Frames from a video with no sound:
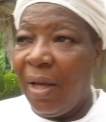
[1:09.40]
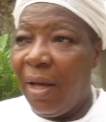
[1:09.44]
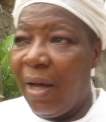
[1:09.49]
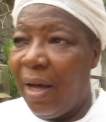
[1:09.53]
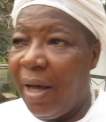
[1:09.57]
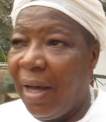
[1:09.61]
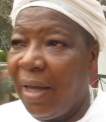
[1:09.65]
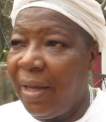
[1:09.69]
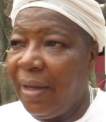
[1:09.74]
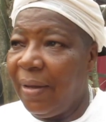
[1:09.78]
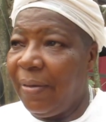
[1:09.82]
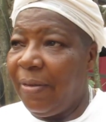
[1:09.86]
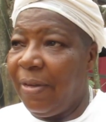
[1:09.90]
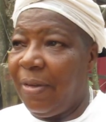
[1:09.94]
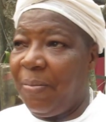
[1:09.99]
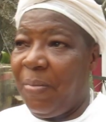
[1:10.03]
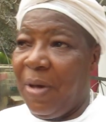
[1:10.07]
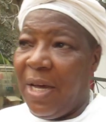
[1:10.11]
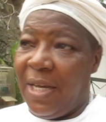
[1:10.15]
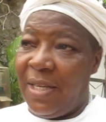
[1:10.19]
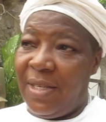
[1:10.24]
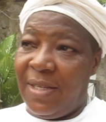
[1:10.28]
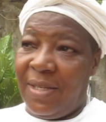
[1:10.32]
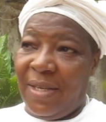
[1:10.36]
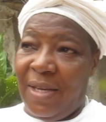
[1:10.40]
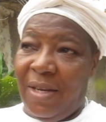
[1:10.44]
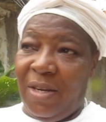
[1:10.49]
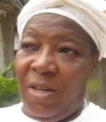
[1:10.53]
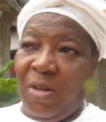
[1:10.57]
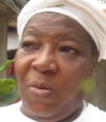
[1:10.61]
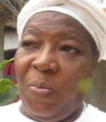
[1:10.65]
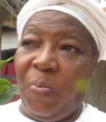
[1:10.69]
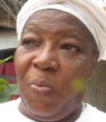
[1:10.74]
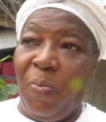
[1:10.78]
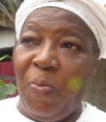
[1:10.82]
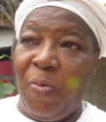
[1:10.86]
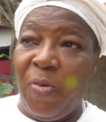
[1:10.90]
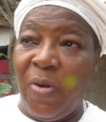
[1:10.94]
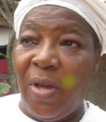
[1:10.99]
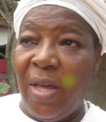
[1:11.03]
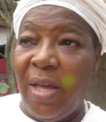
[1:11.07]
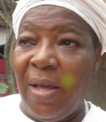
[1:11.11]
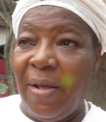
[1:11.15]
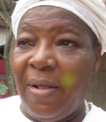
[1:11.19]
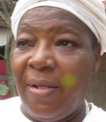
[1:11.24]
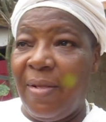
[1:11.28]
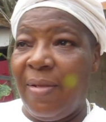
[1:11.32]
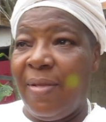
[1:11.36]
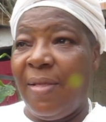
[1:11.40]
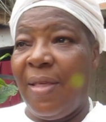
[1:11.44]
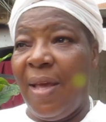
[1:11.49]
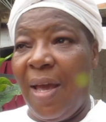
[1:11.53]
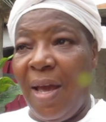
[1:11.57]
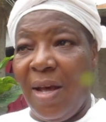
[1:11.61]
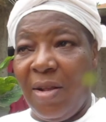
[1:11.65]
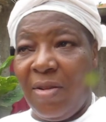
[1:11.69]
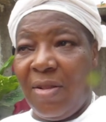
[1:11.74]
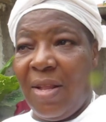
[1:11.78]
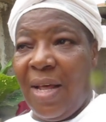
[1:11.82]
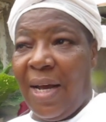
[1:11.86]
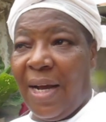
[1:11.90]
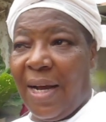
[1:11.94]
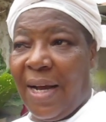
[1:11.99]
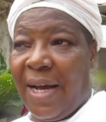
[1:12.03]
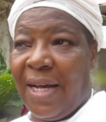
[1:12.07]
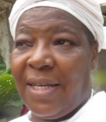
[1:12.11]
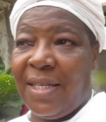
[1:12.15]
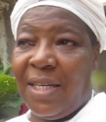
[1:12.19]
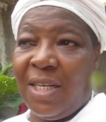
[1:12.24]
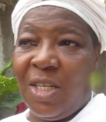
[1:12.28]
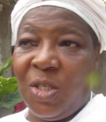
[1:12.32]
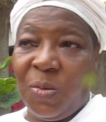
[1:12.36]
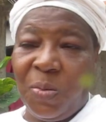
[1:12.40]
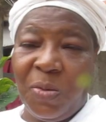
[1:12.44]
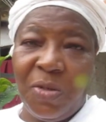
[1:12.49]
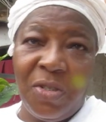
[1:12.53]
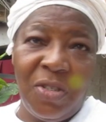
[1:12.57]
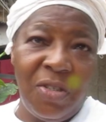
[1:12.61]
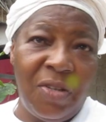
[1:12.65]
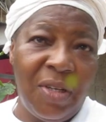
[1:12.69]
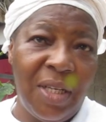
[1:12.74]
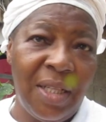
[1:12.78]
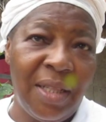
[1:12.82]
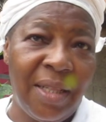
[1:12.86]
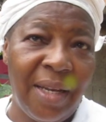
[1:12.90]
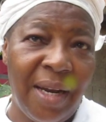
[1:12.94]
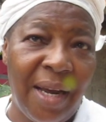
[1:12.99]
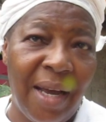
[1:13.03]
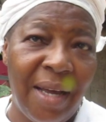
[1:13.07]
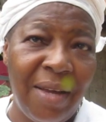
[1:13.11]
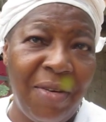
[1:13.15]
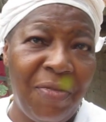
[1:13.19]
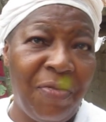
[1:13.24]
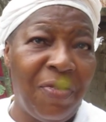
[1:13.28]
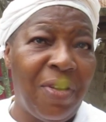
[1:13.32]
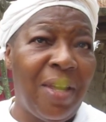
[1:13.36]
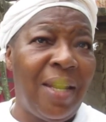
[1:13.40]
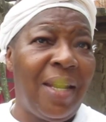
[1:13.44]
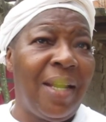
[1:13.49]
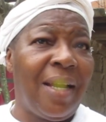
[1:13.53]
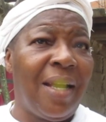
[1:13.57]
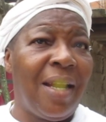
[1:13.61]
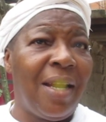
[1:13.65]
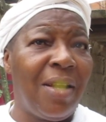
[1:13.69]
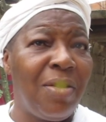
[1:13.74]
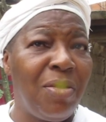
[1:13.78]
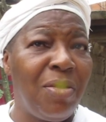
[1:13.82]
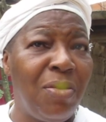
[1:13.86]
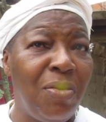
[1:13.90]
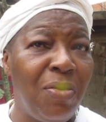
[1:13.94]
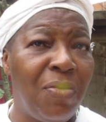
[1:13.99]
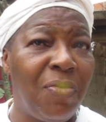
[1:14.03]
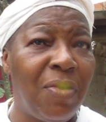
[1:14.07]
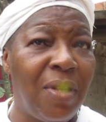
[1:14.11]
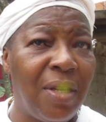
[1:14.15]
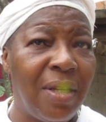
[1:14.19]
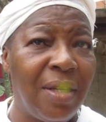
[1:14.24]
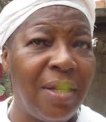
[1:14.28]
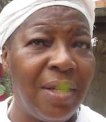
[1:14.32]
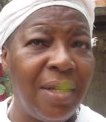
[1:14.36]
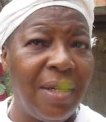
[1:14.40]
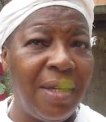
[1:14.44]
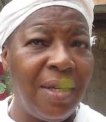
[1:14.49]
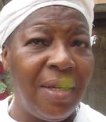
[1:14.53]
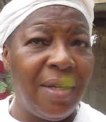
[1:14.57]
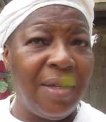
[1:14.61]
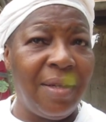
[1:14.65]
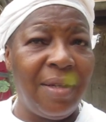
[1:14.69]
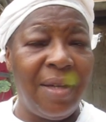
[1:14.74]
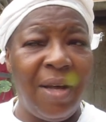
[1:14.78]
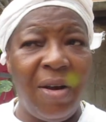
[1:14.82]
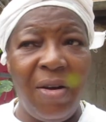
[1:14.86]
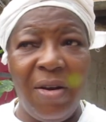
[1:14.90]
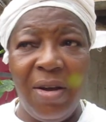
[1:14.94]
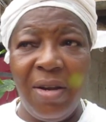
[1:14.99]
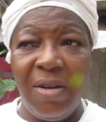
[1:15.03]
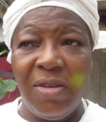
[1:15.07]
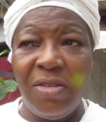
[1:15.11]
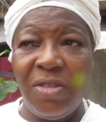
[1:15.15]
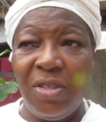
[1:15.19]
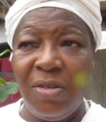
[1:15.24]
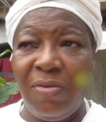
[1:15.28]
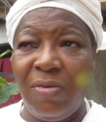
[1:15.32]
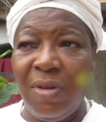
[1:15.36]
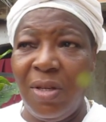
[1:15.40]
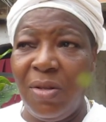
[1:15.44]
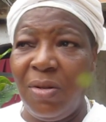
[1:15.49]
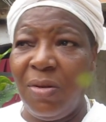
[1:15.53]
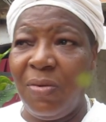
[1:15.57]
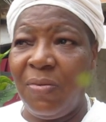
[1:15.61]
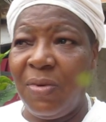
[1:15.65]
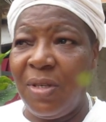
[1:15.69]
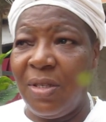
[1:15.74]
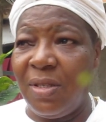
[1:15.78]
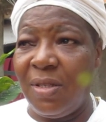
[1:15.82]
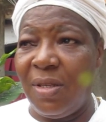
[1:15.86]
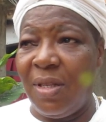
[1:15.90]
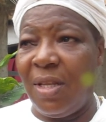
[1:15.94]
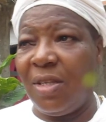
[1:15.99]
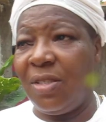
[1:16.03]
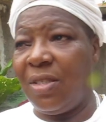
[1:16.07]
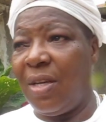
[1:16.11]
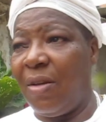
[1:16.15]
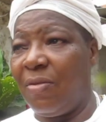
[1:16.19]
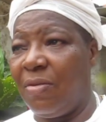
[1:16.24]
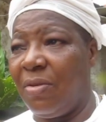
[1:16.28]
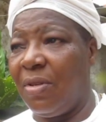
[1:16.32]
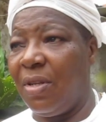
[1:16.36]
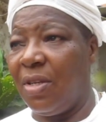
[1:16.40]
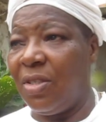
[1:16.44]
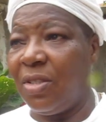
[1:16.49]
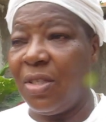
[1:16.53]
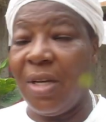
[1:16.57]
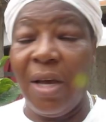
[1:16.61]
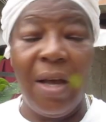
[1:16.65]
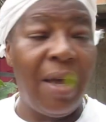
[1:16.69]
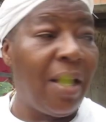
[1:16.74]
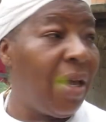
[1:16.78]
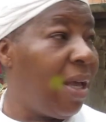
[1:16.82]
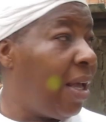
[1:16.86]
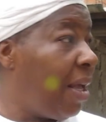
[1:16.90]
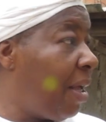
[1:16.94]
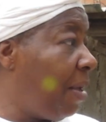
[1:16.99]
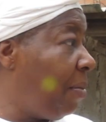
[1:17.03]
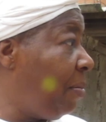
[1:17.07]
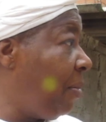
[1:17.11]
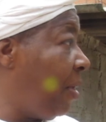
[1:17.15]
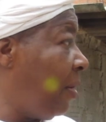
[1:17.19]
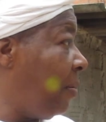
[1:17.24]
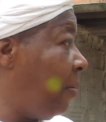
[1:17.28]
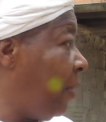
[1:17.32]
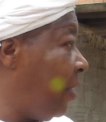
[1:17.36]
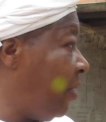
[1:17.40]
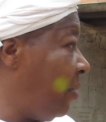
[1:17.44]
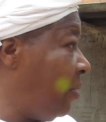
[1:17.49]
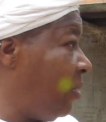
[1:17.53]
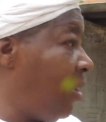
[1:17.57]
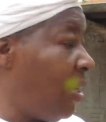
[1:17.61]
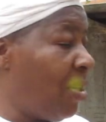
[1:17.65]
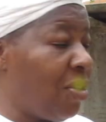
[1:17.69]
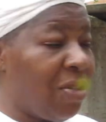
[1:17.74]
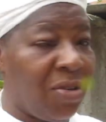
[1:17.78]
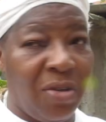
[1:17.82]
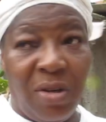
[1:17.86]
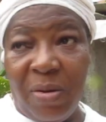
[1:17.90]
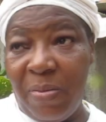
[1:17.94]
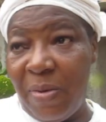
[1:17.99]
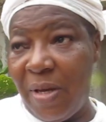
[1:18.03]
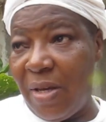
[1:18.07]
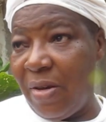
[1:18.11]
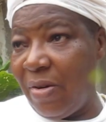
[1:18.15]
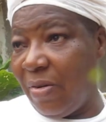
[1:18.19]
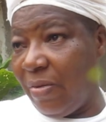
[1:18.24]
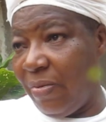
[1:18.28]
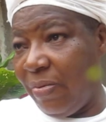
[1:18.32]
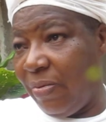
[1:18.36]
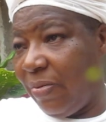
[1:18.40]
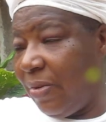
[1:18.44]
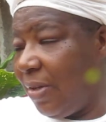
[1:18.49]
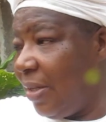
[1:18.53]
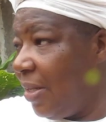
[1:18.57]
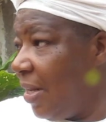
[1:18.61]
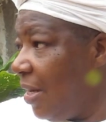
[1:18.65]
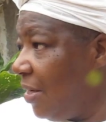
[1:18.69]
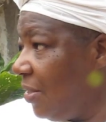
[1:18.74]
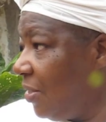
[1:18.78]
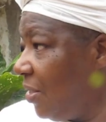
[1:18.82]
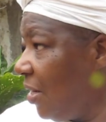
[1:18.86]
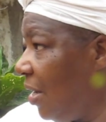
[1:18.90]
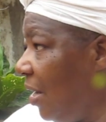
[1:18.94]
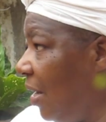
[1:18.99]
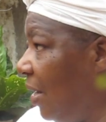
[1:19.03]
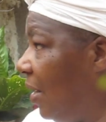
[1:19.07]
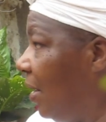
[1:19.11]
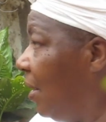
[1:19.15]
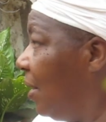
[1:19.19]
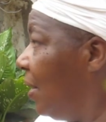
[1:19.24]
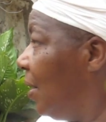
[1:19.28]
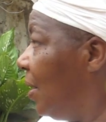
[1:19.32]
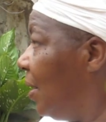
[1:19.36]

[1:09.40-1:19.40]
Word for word: Aí disseram que, que dentro da casa eles podiam entrar. Eu fiquei naquela dúvida. Na hora eu tive a dúvida se deixar ou não deixar. Minha irmã não deixou, mas eu fui e deixei.